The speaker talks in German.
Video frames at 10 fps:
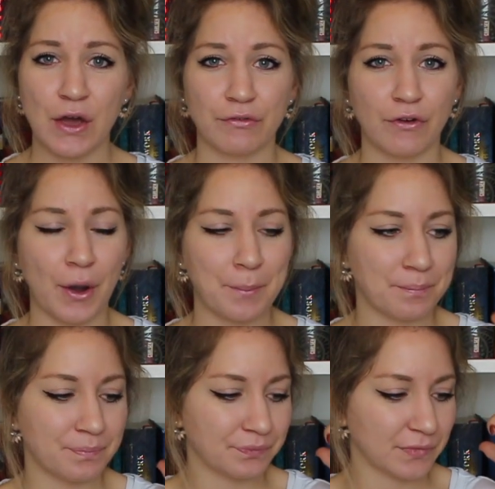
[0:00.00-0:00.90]

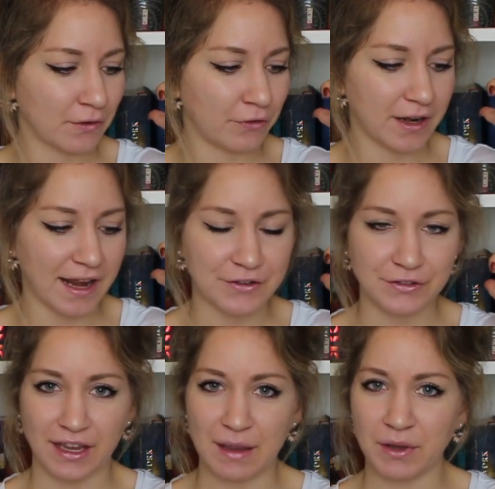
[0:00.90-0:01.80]
vom, von der
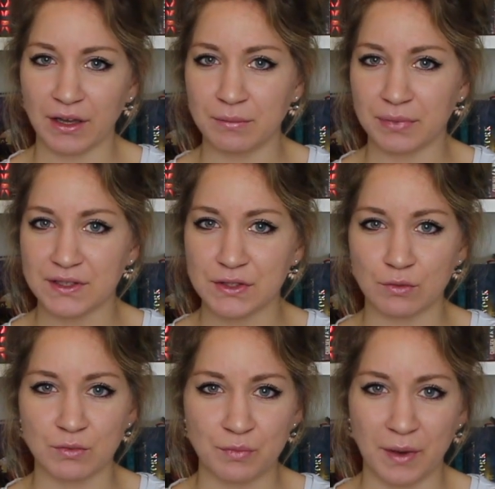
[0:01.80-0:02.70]
Streberin bis
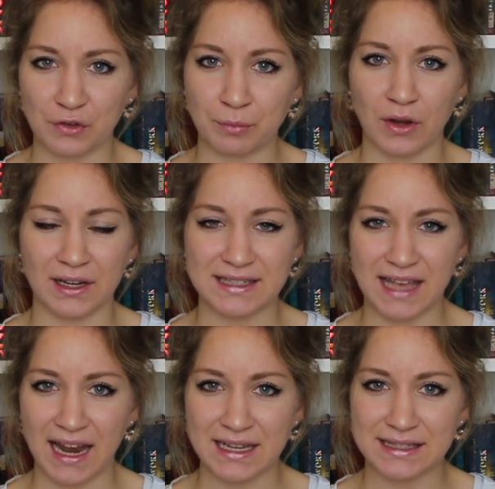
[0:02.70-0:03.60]
zum Supersportler
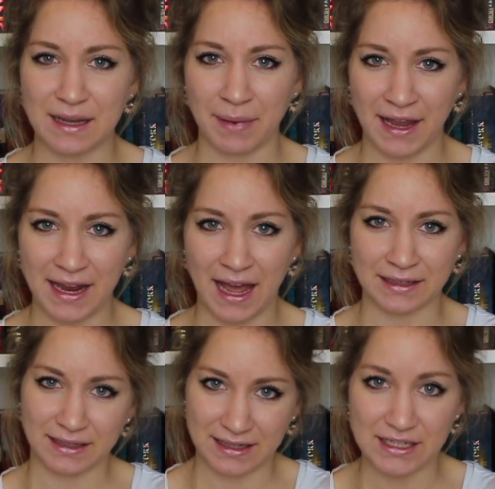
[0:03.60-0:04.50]
ist alles dabei
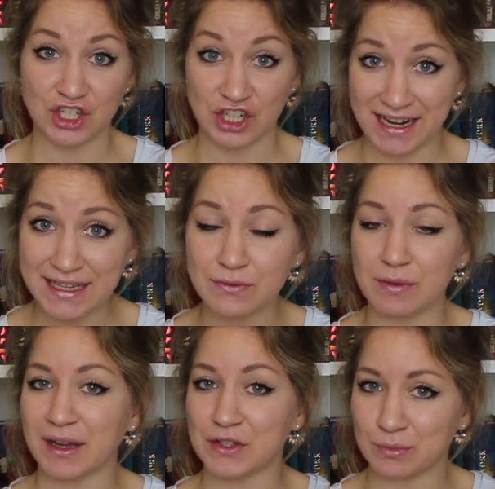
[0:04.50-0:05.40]
an Klischees,
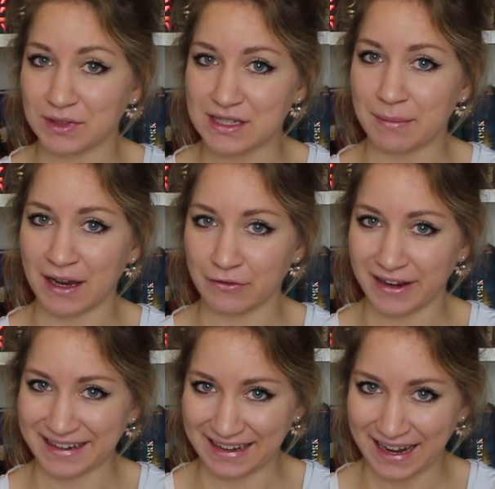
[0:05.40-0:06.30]
wie man zumindest am
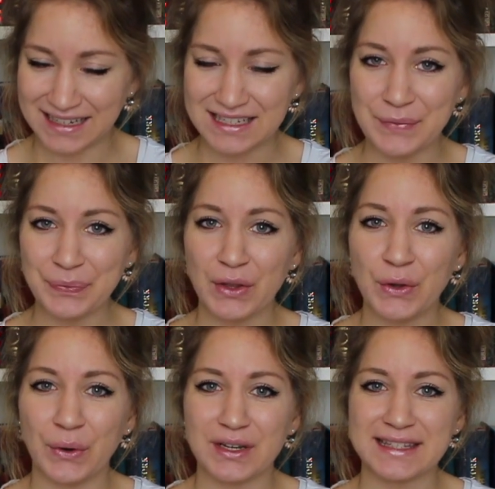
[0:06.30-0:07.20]
Anfang denkt.
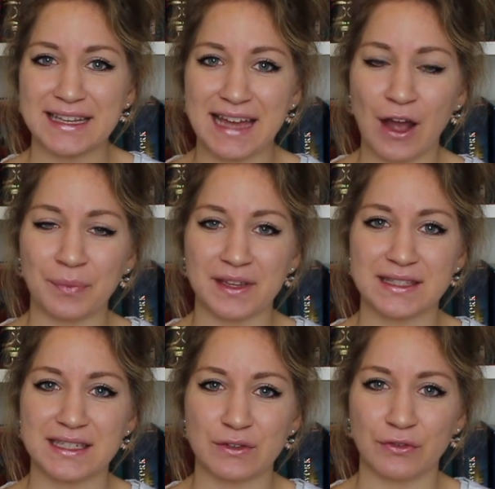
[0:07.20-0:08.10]
Und es geht darum,
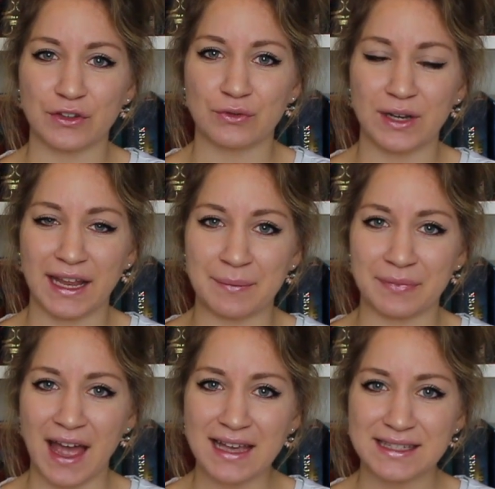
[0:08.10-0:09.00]
dass diese vier Schüler
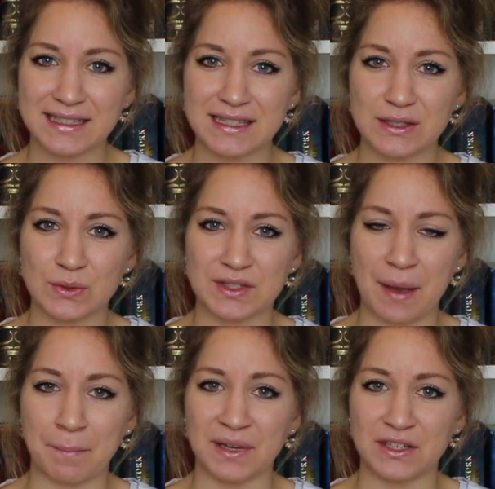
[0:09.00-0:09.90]
eben nachsitzen,
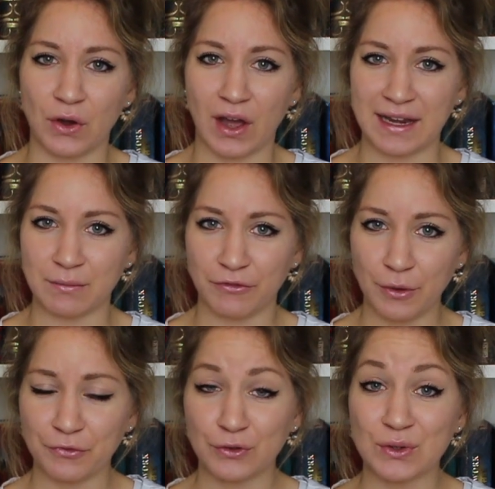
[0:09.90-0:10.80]
zusammen mit noch einem
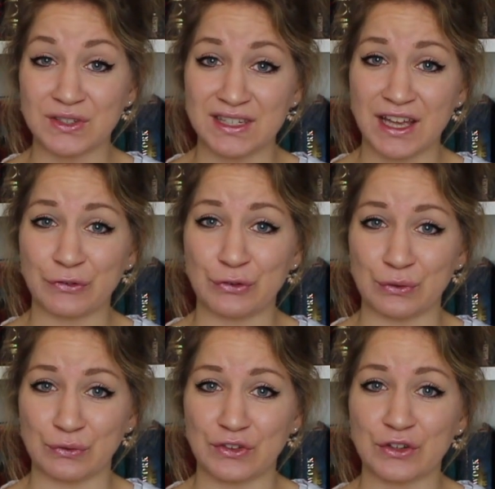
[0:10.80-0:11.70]
fünften und dieser
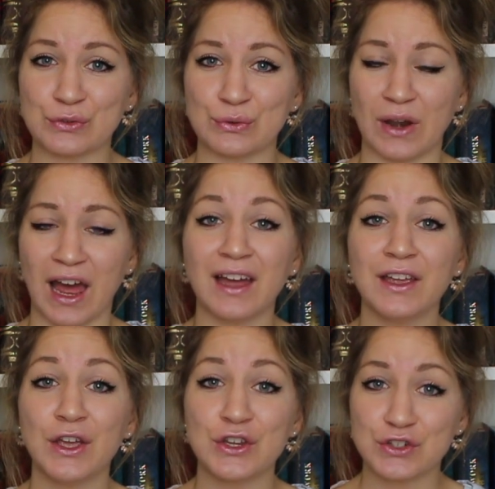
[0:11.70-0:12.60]
fünfte Schüler
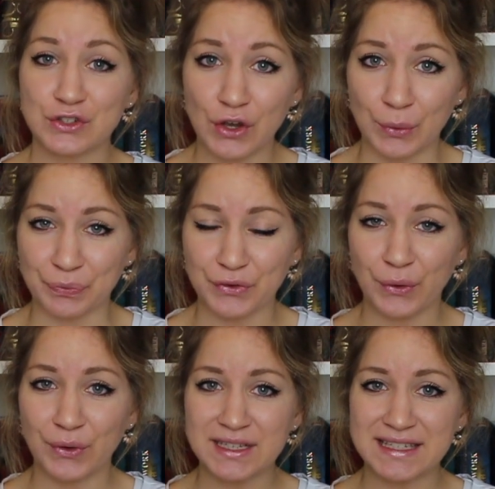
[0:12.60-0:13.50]
stirbt.
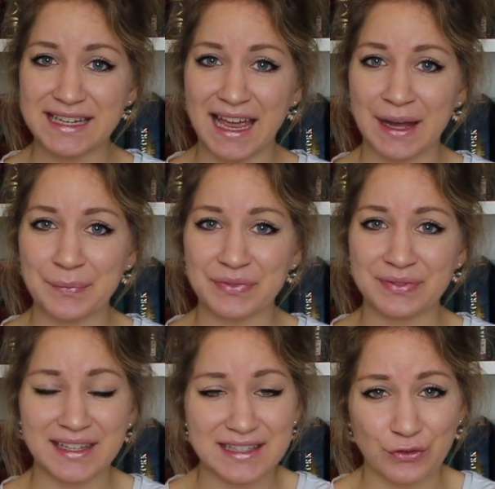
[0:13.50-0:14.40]
Und
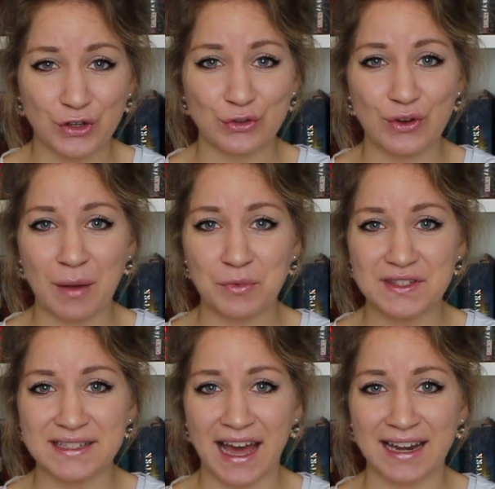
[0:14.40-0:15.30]
ähm, diese vier Schüler
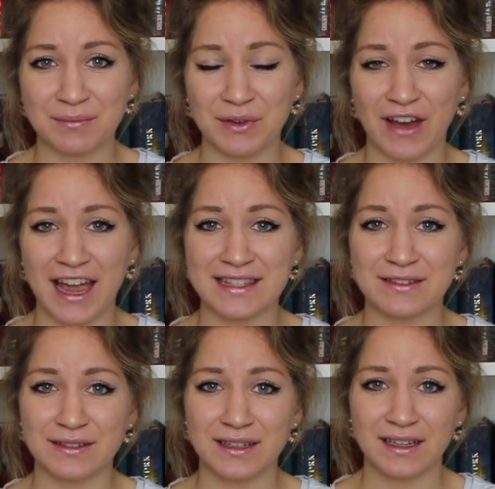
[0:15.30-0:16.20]
müssen dann
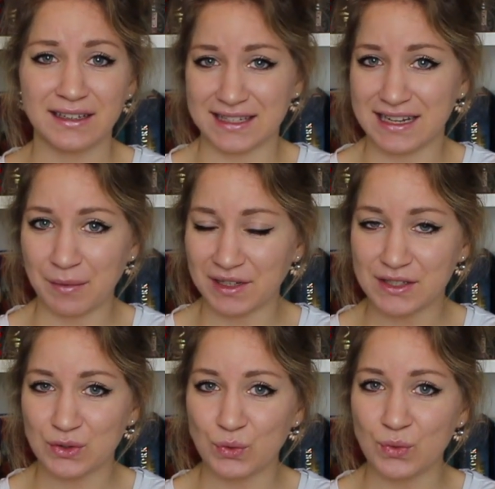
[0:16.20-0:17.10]
beweisen, dass sie damit
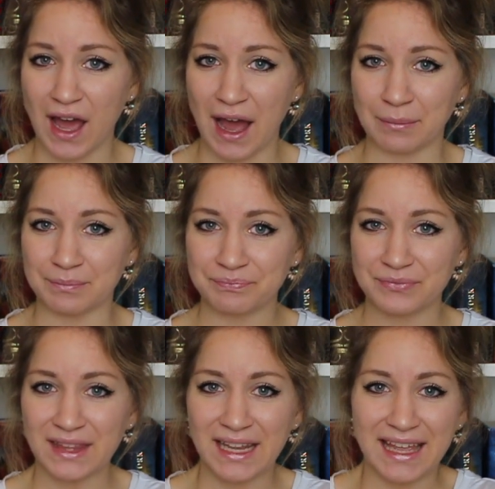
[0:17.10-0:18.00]
nichts zu tun haben.
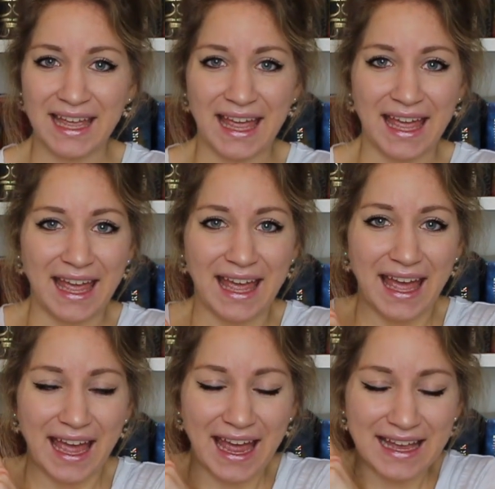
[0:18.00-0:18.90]

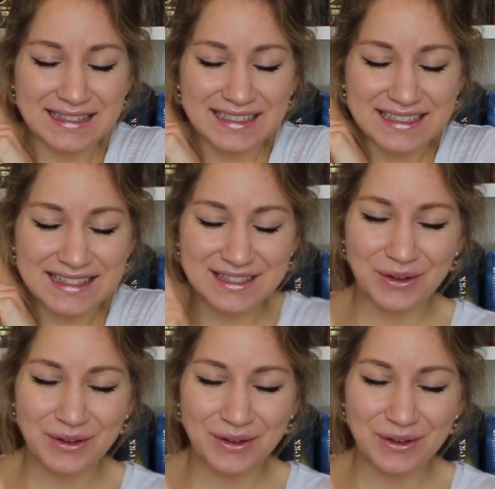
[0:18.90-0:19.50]
Es ist